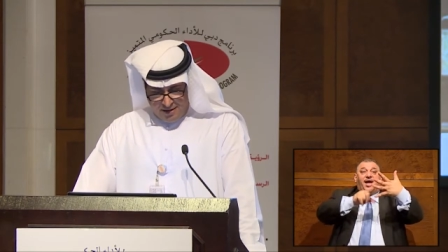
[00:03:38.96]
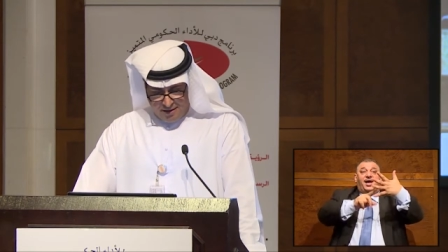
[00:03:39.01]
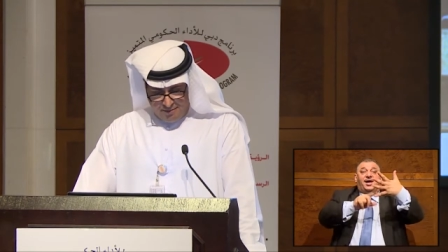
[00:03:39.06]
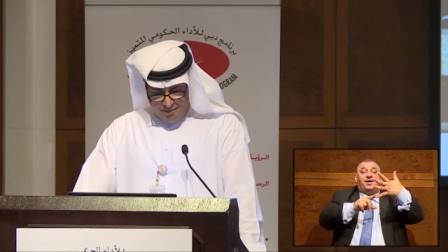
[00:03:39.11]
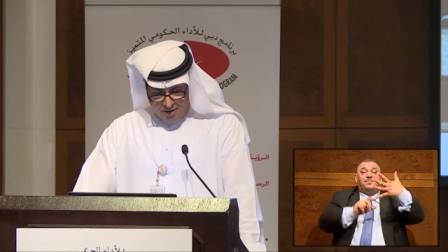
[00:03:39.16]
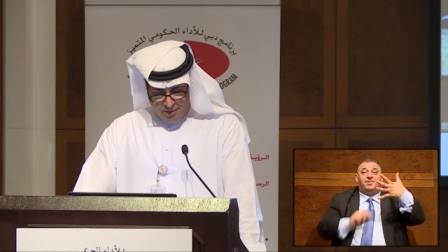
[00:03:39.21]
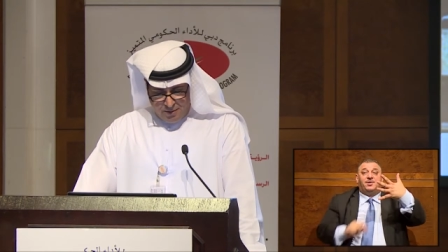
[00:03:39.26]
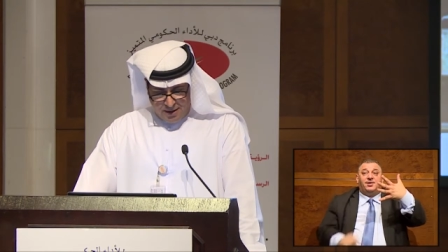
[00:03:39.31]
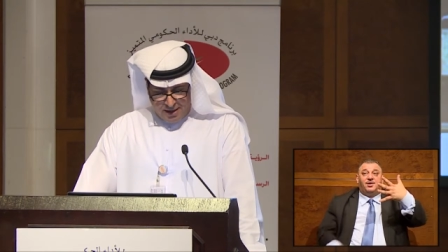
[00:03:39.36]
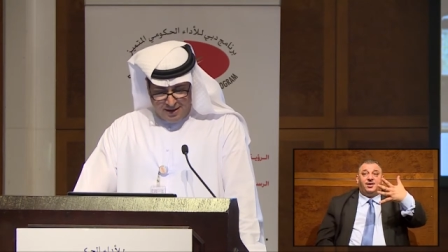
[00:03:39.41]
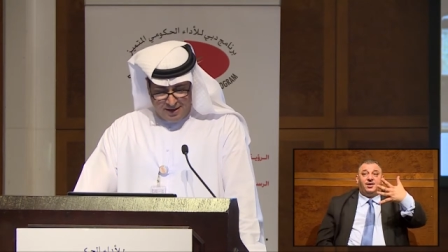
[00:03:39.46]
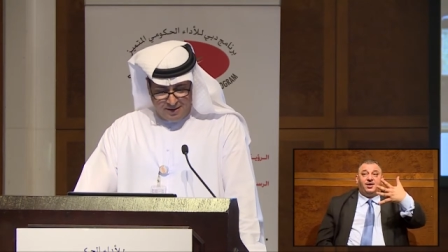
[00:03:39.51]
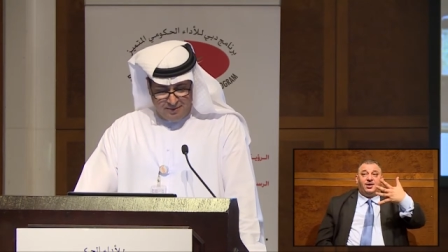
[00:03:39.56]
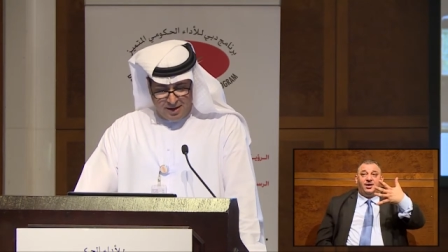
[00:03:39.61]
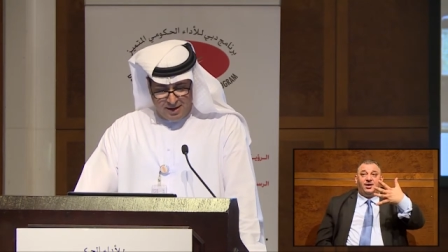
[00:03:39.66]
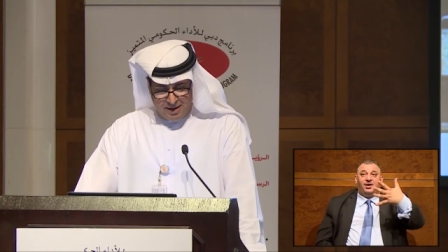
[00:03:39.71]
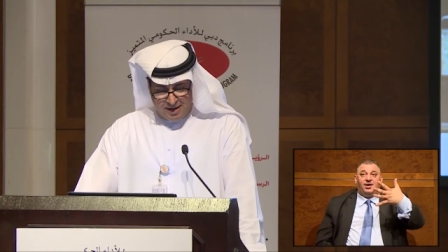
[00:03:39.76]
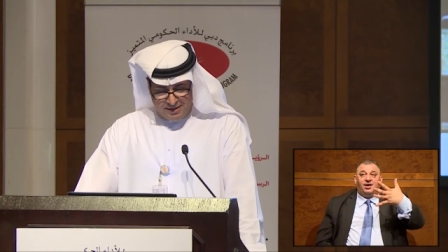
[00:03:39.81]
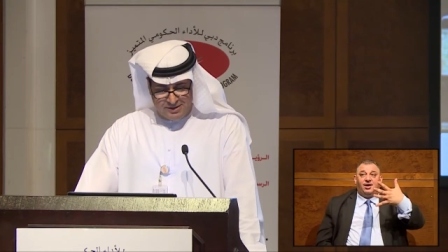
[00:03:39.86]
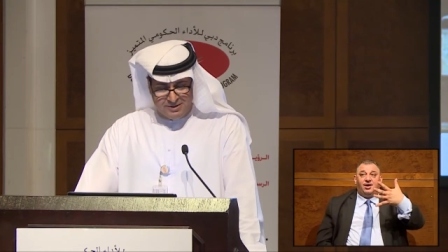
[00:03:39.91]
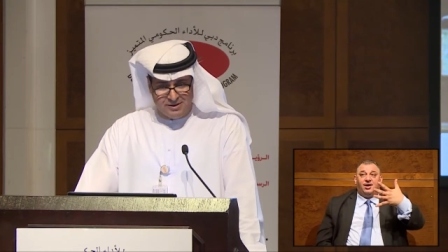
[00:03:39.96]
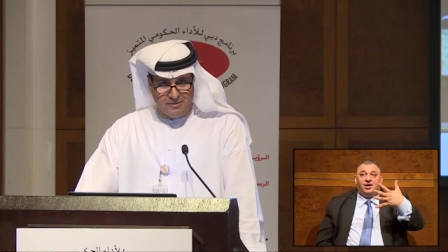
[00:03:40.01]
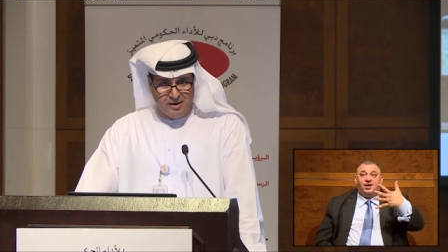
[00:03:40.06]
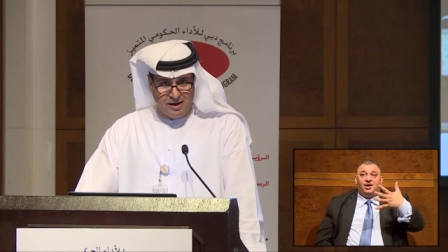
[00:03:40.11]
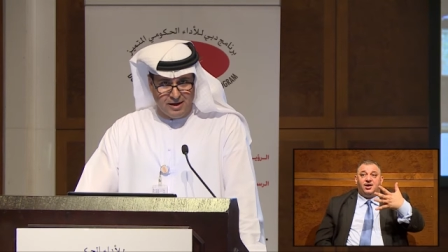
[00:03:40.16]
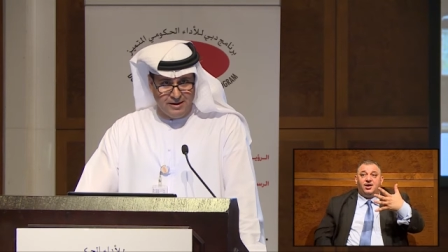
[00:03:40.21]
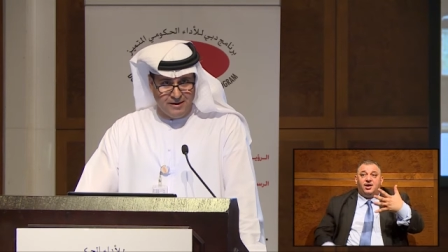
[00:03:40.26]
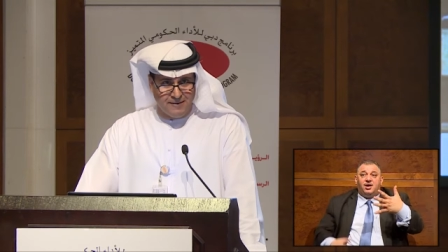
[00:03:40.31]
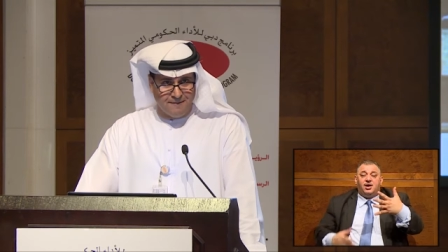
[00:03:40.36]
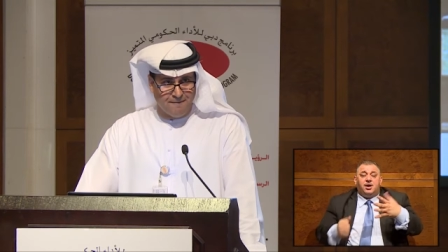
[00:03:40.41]
هي محور الحمايه
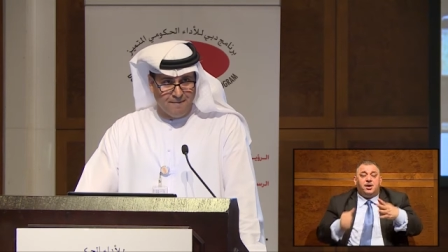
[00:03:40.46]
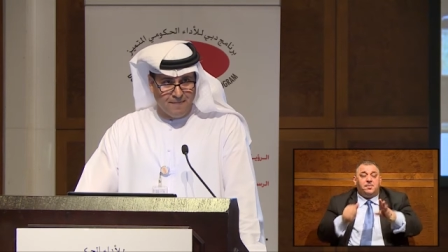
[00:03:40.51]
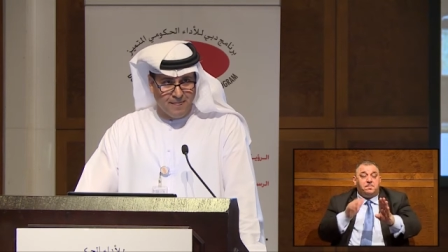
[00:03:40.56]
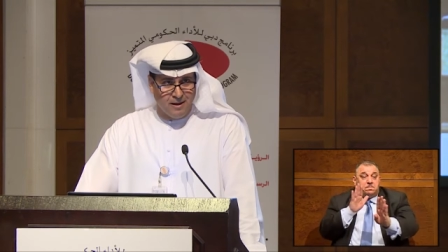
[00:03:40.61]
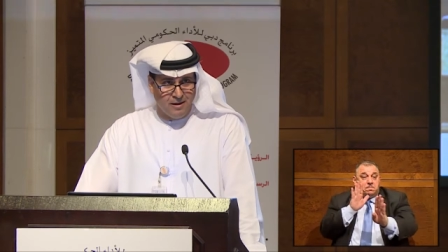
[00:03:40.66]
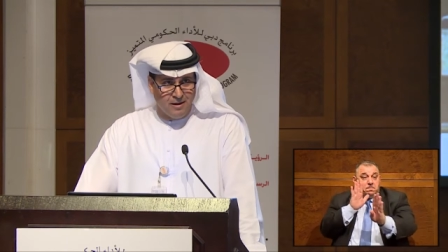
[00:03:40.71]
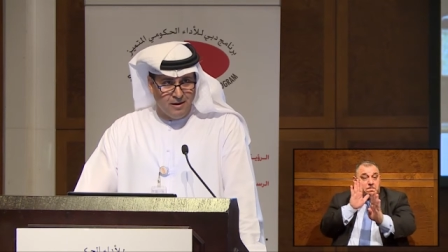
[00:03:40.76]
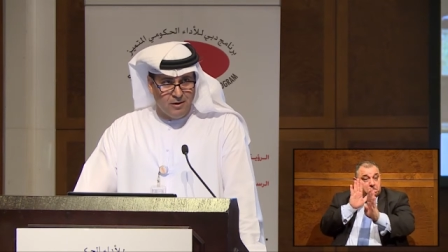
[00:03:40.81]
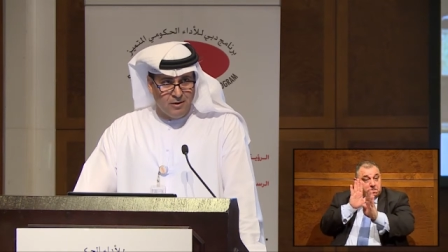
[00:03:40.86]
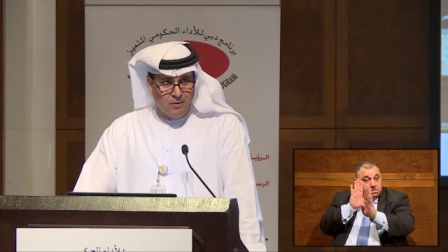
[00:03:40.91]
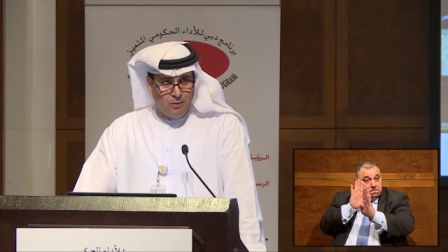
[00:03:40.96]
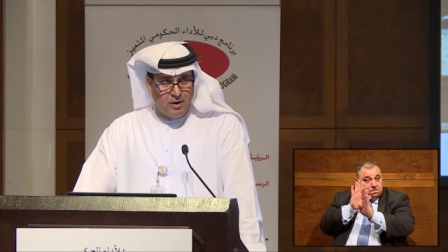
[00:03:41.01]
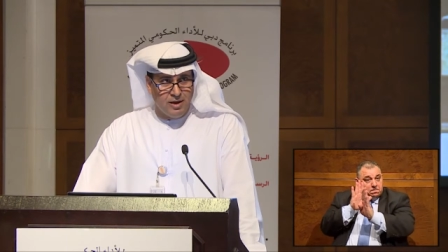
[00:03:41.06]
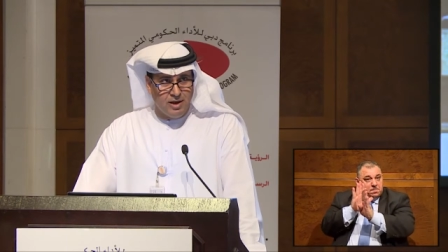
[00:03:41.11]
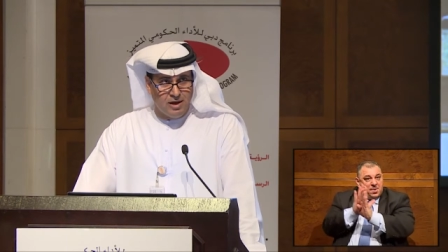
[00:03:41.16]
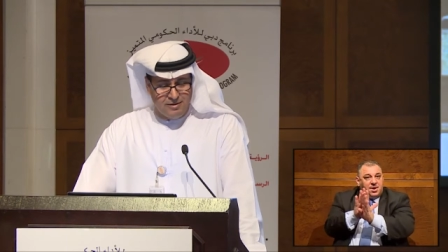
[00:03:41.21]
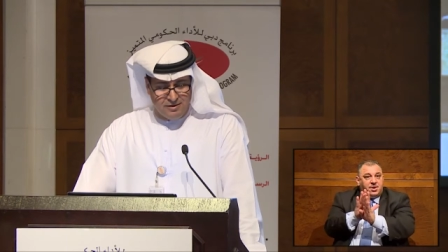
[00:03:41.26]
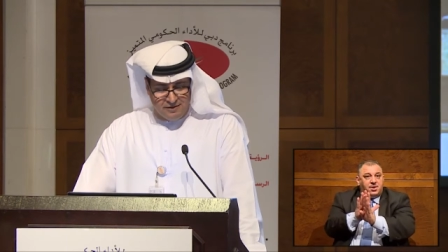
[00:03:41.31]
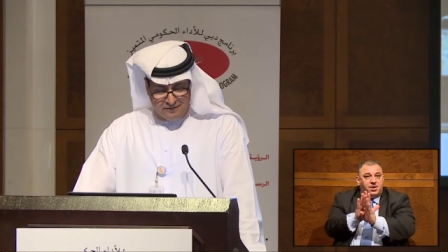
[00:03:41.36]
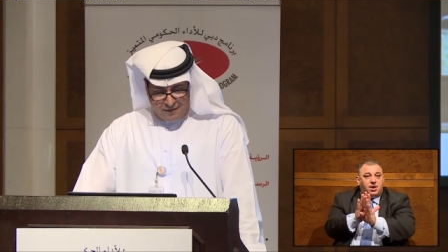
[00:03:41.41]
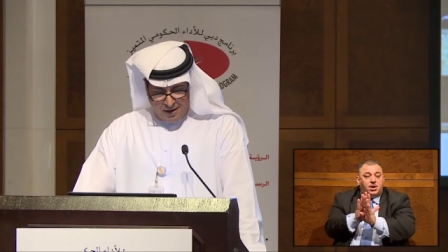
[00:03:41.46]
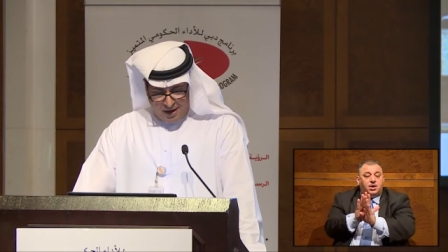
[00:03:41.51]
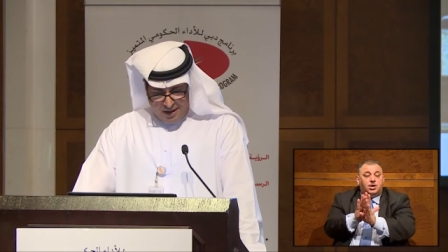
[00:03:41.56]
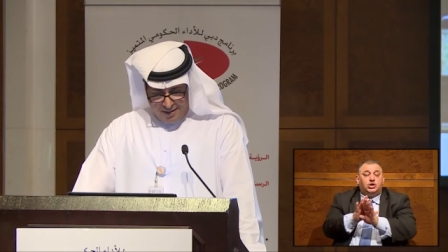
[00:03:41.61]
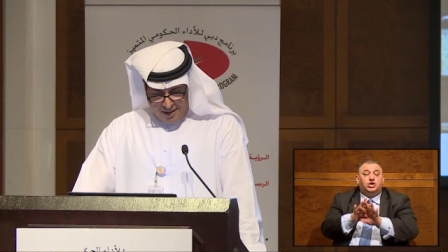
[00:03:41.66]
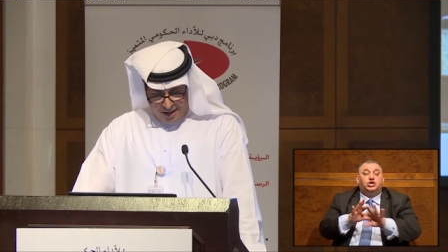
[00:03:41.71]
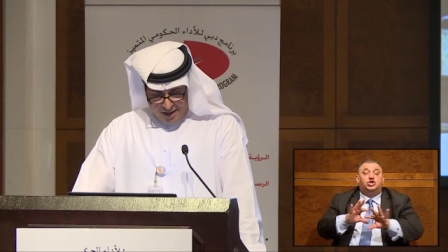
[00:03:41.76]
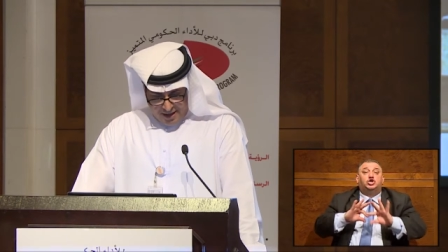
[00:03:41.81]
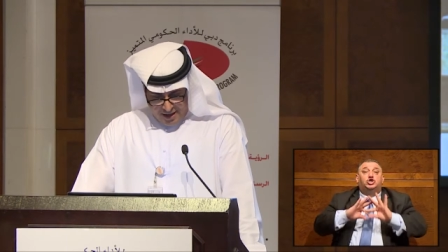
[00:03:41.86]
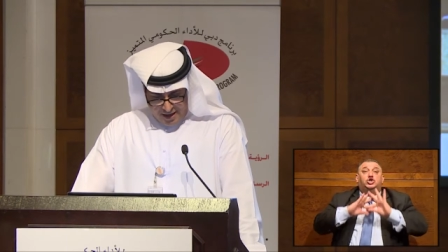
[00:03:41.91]
الاجتماعيه ويهدف
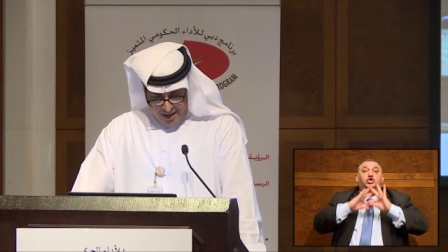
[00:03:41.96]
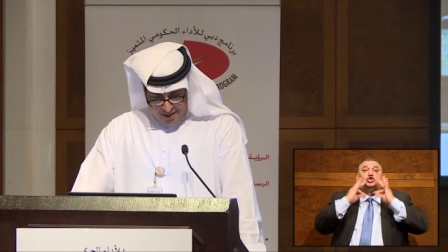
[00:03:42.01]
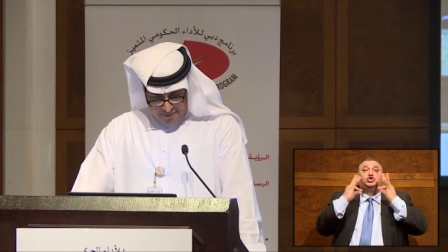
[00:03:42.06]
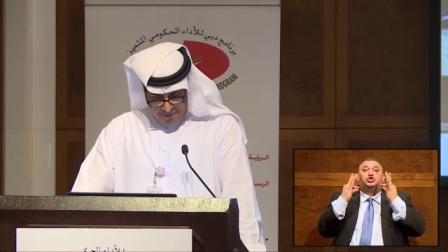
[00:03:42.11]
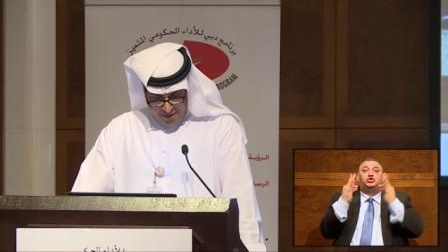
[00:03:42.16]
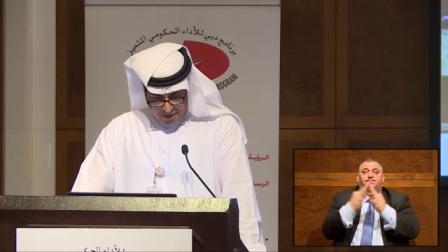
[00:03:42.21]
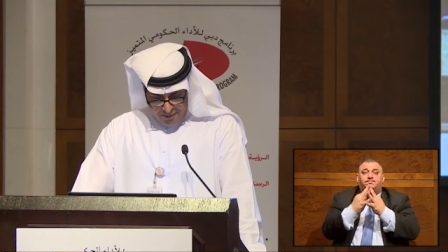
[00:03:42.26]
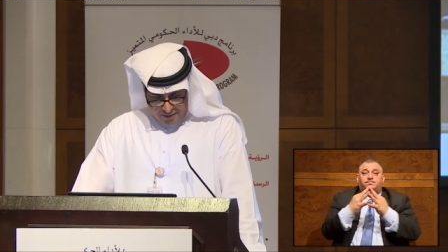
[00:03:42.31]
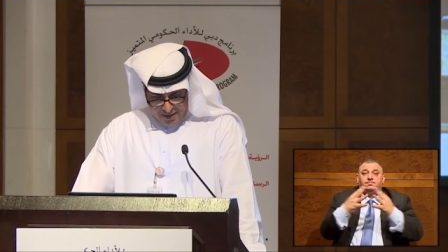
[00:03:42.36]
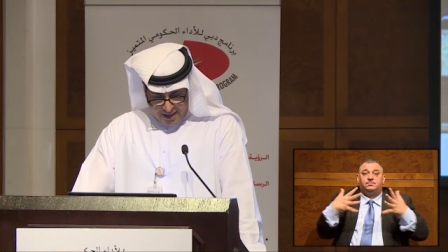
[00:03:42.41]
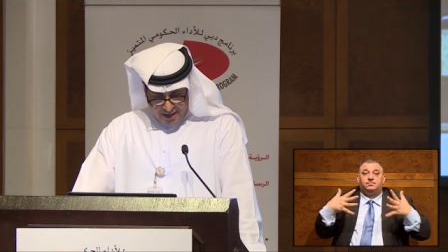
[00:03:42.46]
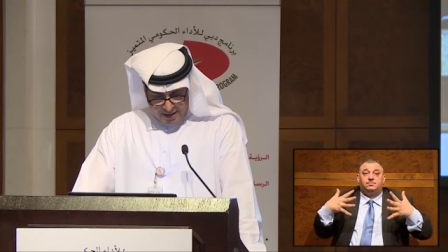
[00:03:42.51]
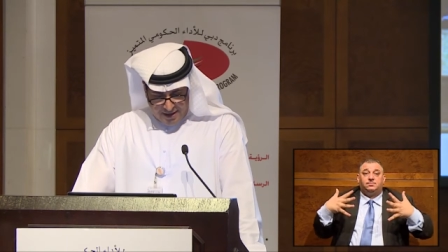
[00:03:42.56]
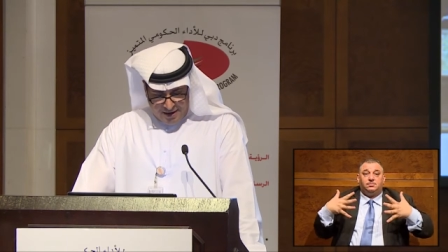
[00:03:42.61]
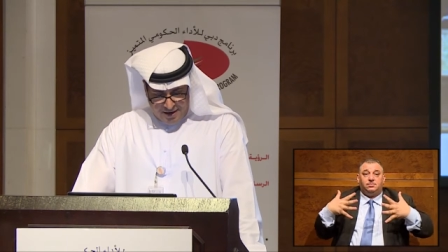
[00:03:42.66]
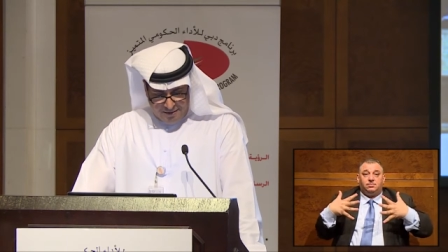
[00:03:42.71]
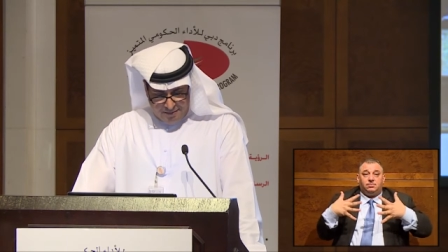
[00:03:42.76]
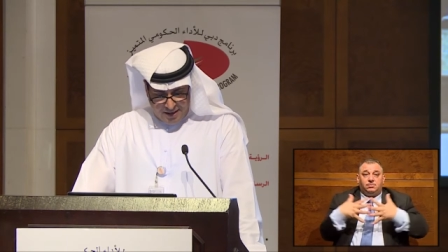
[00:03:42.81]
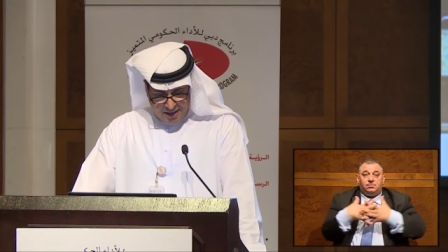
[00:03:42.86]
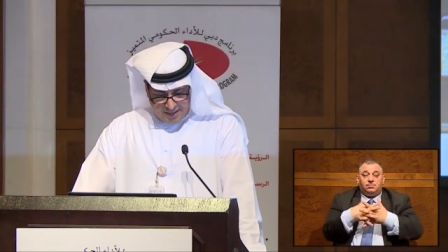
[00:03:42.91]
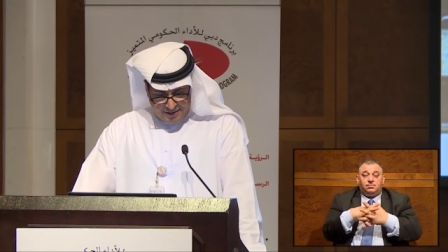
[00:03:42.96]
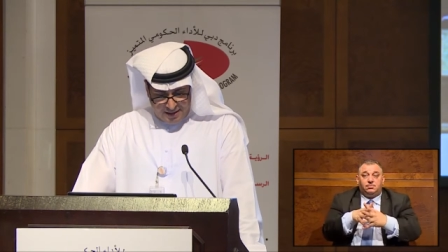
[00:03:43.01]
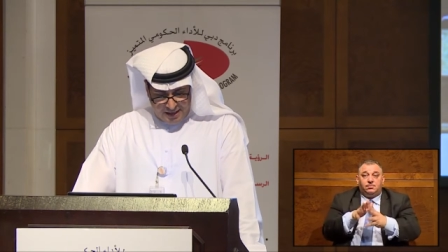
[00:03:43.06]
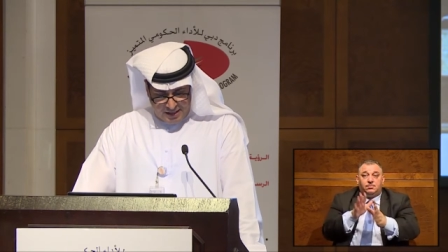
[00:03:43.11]
هذا المحور الى حمايه